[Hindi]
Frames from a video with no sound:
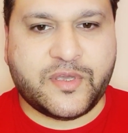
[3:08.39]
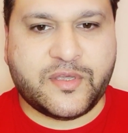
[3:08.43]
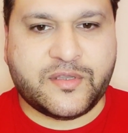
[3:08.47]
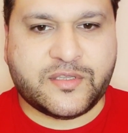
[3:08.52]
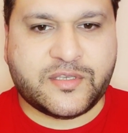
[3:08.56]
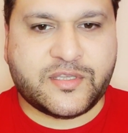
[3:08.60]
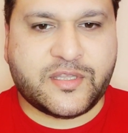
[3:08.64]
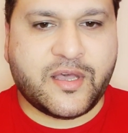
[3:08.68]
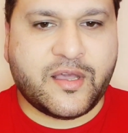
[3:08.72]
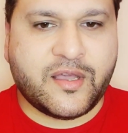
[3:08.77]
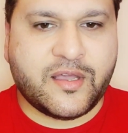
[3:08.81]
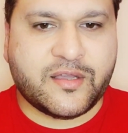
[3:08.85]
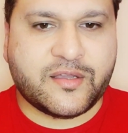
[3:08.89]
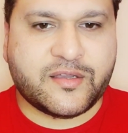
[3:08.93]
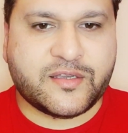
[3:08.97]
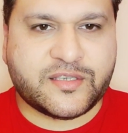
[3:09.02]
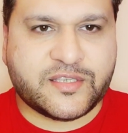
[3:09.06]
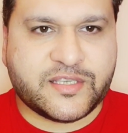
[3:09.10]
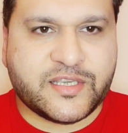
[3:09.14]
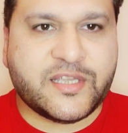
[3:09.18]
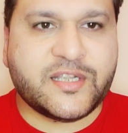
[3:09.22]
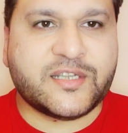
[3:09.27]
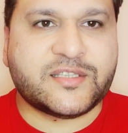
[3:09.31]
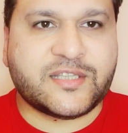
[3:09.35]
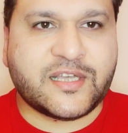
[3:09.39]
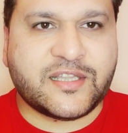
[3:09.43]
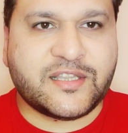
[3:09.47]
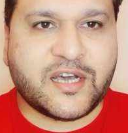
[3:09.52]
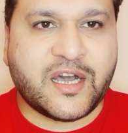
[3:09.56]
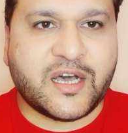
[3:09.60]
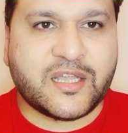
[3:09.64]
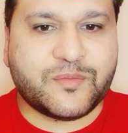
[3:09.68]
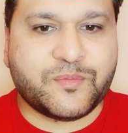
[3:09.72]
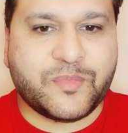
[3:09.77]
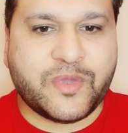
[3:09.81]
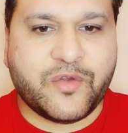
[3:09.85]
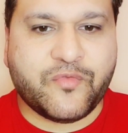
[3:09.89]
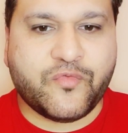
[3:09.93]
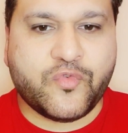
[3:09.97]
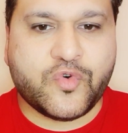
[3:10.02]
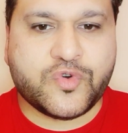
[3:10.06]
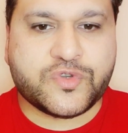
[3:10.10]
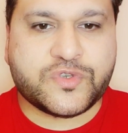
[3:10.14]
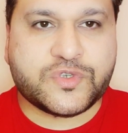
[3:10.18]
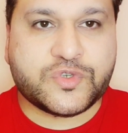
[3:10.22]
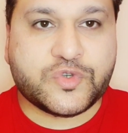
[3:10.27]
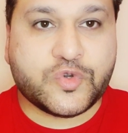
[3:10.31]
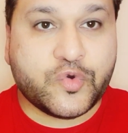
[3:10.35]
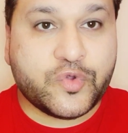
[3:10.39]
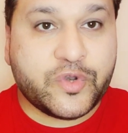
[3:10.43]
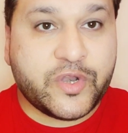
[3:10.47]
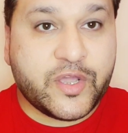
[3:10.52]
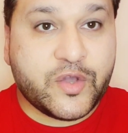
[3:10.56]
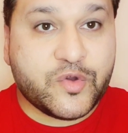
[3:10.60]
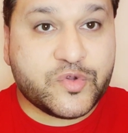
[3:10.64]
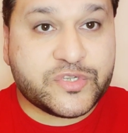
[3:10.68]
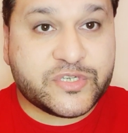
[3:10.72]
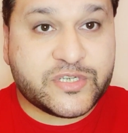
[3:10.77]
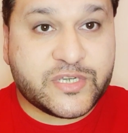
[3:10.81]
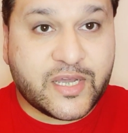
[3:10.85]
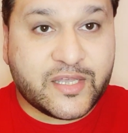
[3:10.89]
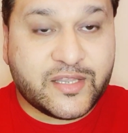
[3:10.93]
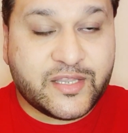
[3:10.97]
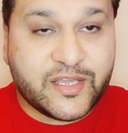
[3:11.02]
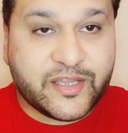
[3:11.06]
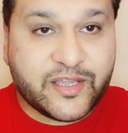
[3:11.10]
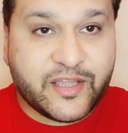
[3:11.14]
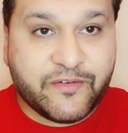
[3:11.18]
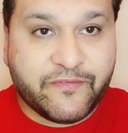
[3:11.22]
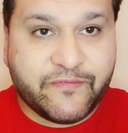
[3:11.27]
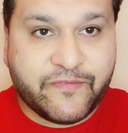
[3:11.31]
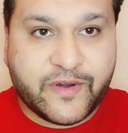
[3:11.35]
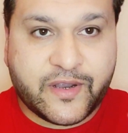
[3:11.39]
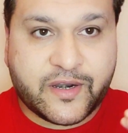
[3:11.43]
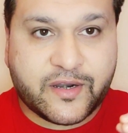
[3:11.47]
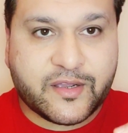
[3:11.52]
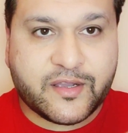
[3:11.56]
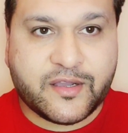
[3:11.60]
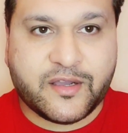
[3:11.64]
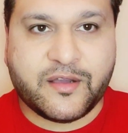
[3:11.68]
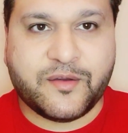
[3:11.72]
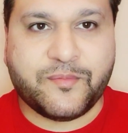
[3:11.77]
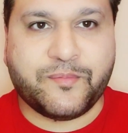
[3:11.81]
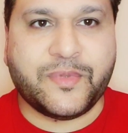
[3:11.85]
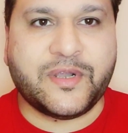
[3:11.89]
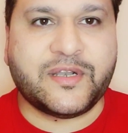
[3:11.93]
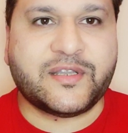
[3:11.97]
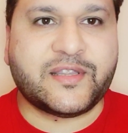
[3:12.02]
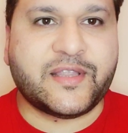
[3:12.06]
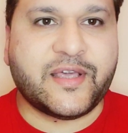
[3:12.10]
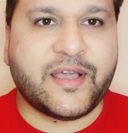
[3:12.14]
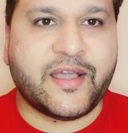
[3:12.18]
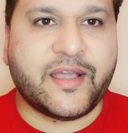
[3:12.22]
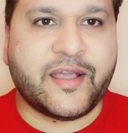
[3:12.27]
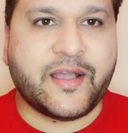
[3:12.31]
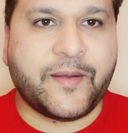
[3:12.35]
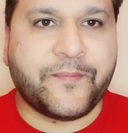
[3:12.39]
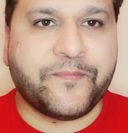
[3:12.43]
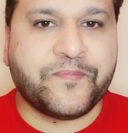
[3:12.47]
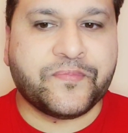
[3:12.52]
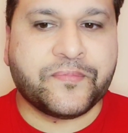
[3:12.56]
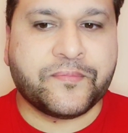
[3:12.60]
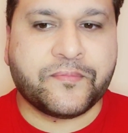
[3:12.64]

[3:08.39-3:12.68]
कसर तादाद में वो सोने और चांदी के वर्क मिलते हैं